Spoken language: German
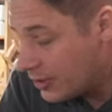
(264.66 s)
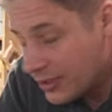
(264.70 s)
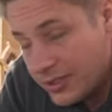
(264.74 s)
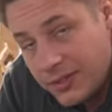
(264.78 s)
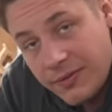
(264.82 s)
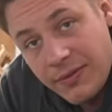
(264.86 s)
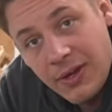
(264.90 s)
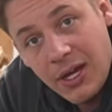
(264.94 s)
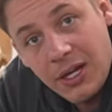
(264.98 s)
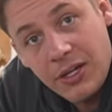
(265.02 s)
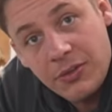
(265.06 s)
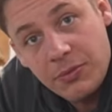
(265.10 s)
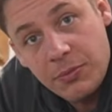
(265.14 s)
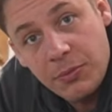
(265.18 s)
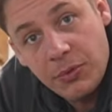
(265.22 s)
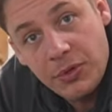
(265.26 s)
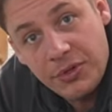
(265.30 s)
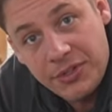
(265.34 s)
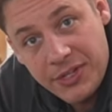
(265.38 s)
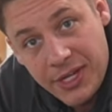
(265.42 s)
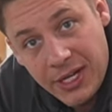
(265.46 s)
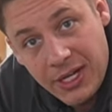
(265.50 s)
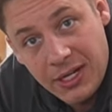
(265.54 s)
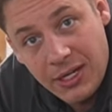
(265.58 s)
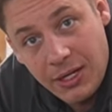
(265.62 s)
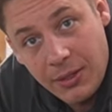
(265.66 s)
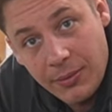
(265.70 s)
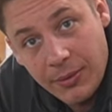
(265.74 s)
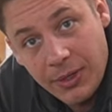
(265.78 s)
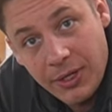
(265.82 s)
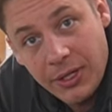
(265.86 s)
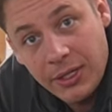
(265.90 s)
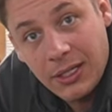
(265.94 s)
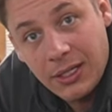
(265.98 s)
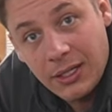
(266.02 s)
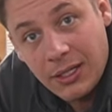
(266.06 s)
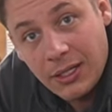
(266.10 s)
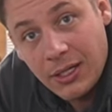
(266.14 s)
nachdem wir alles mit
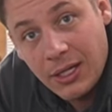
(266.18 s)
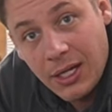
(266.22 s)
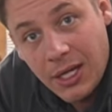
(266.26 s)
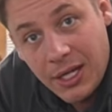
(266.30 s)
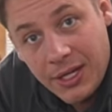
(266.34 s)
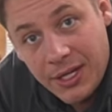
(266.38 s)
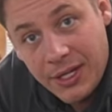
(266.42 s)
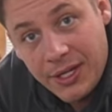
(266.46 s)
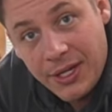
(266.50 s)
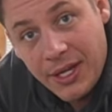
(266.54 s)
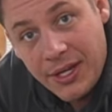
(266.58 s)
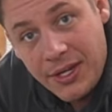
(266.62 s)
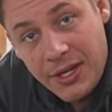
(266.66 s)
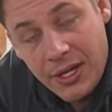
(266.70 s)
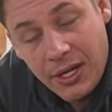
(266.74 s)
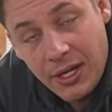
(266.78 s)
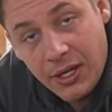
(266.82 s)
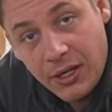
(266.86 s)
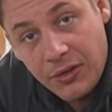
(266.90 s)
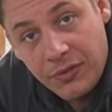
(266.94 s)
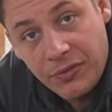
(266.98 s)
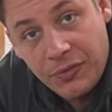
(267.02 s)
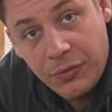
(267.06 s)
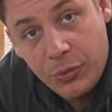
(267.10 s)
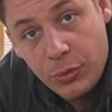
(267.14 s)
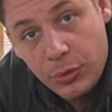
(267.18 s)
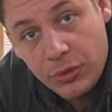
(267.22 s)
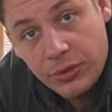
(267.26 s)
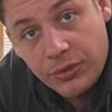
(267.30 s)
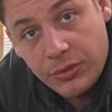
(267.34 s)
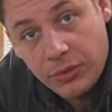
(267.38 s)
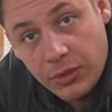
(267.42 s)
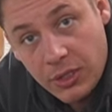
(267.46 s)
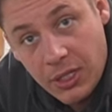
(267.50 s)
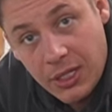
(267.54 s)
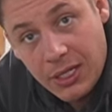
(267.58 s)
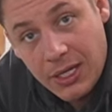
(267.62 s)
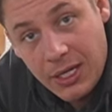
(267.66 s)
Kontaktkleber äh, aneinander gefügt
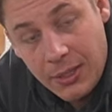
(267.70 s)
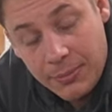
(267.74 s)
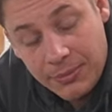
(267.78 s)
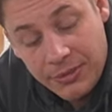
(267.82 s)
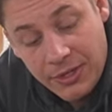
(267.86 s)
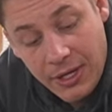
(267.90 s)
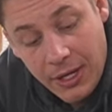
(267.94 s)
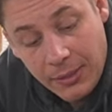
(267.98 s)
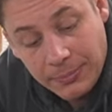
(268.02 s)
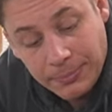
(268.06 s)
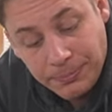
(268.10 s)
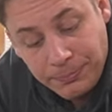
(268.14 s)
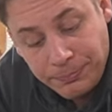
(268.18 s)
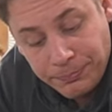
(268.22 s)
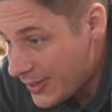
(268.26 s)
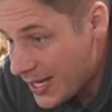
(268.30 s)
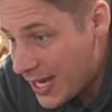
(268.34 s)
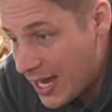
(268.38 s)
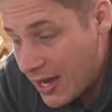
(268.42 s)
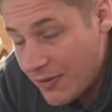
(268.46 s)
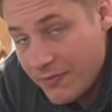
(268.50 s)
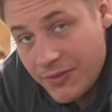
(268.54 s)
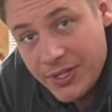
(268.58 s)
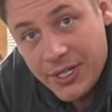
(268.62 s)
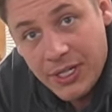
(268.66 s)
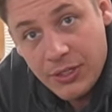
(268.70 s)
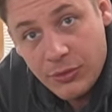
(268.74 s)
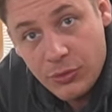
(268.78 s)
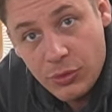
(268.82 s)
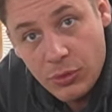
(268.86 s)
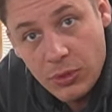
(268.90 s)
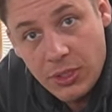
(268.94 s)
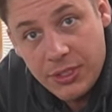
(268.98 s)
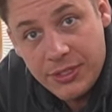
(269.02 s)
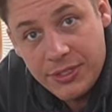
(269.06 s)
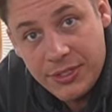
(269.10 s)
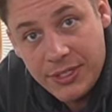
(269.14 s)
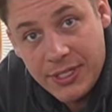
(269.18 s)
und geklebt haben, haben wir
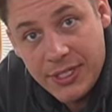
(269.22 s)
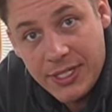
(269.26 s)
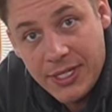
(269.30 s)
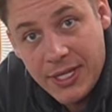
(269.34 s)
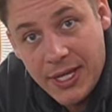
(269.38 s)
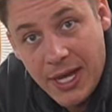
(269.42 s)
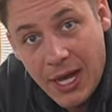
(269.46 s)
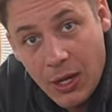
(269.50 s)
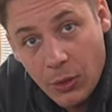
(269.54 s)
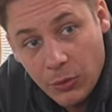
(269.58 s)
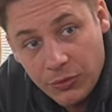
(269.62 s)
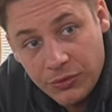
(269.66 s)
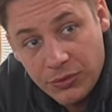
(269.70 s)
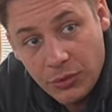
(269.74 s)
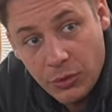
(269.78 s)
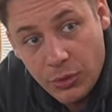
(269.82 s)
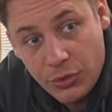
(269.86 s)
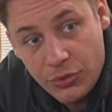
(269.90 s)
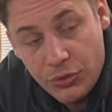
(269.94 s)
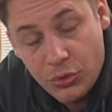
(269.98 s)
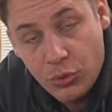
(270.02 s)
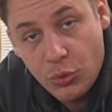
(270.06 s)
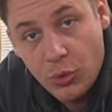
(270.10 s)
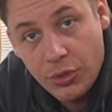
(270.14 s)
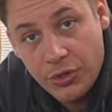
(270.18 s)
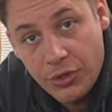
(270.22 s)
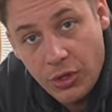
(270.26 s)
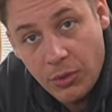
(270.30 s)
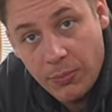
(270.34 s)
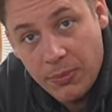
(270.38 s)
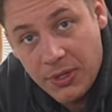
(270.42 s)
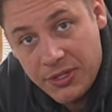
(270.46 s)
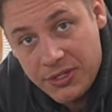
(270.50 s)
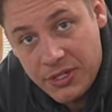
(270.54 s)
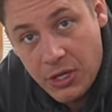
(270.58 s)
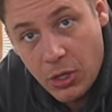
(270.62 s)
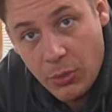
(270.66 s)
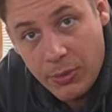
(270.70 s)
natürlich die Außenkontur
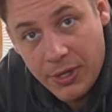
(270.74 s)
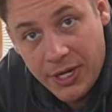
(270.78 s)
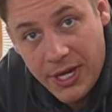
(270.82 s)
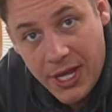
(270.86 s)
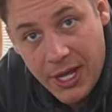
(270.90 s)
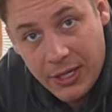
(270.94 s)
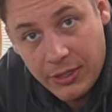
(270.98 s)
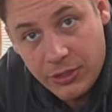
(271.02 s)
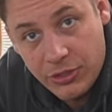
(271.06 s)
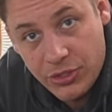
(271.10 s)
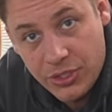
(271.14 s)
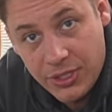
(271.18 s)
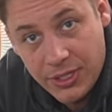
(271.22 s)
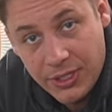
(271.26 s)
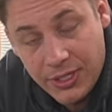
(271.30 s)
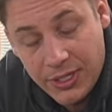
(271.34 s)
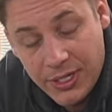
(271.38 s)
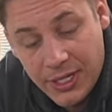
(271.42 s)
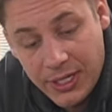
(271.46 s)
nochmal sauber nachgeschnitten.